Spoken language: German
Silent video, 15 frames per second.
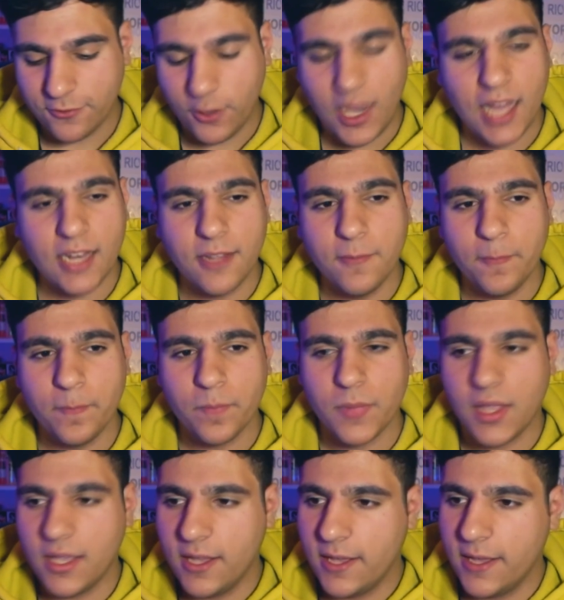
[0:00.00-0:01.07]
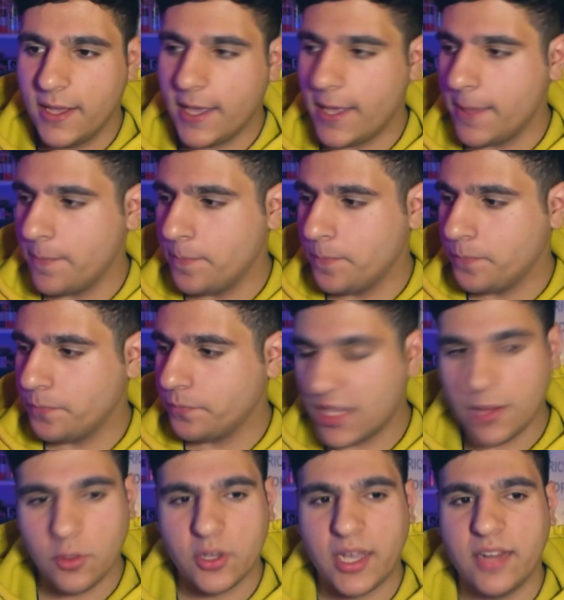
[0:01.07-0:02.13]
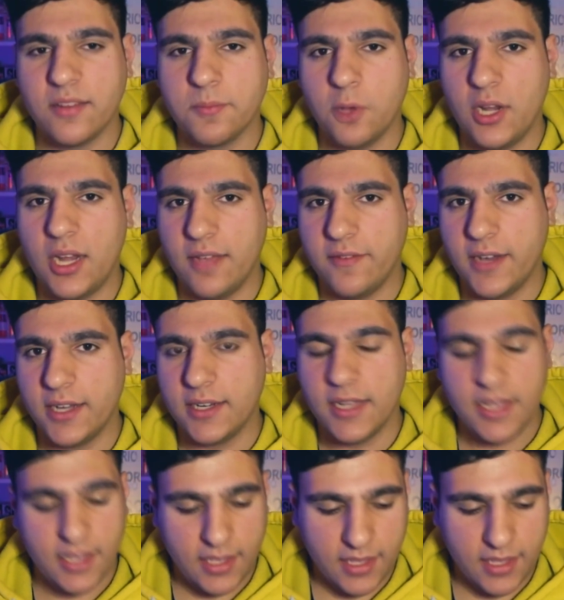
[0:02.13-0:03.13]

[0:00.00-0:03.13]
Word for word: Vor allem, ähm, ich habe noch keine Spoiler erfahren.